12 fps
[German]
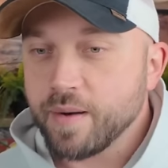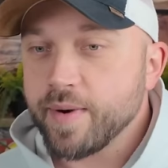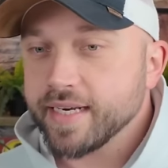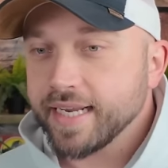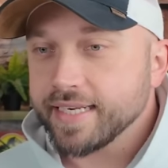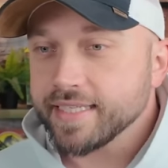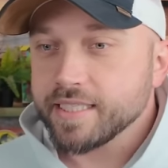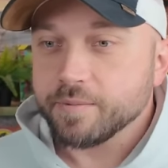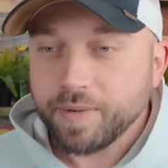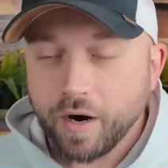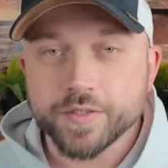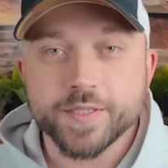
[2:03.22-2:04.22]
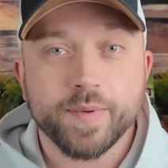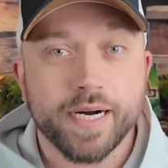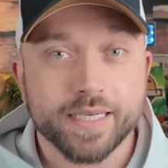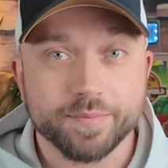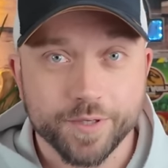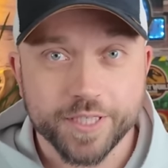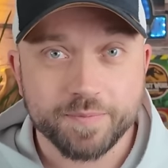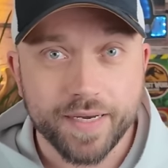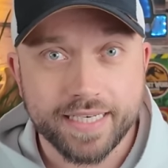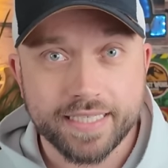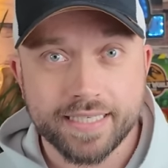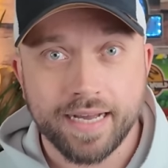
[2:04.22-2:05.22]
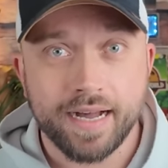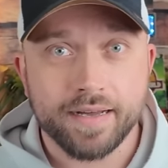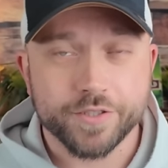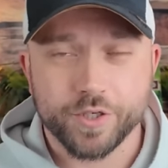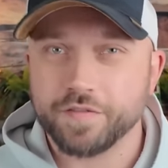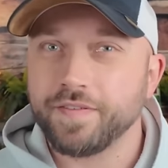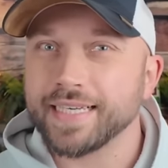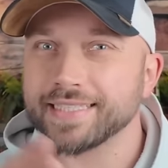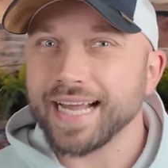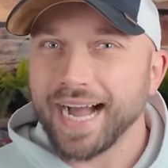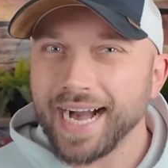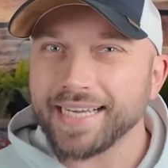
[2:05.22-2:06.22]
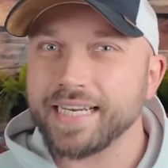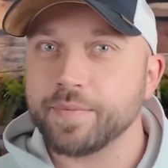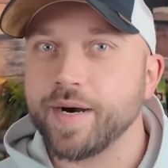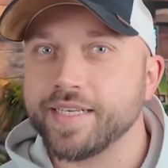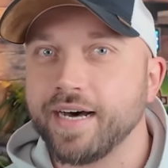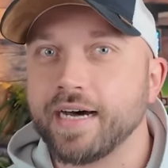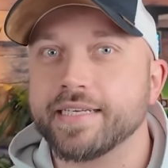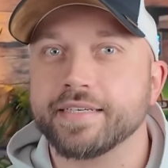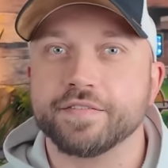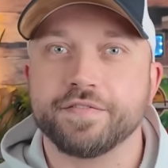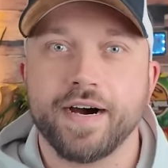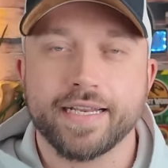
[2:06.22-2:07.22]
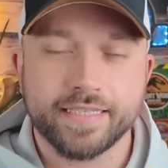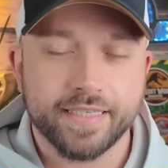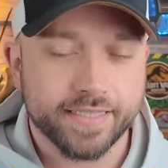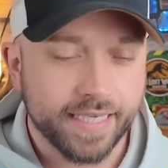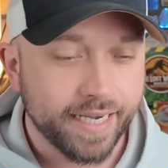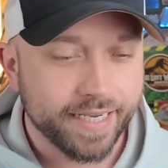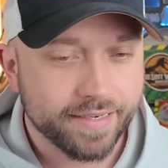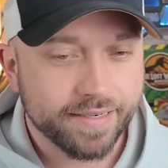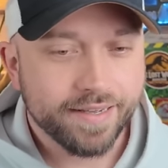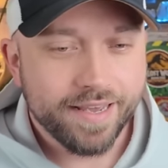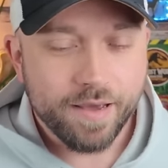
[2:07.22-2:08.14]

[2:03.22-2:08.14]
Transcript: permanent Pause machen musst bei dieser schon fast achterbahnartigen Fahrt dieser Serie.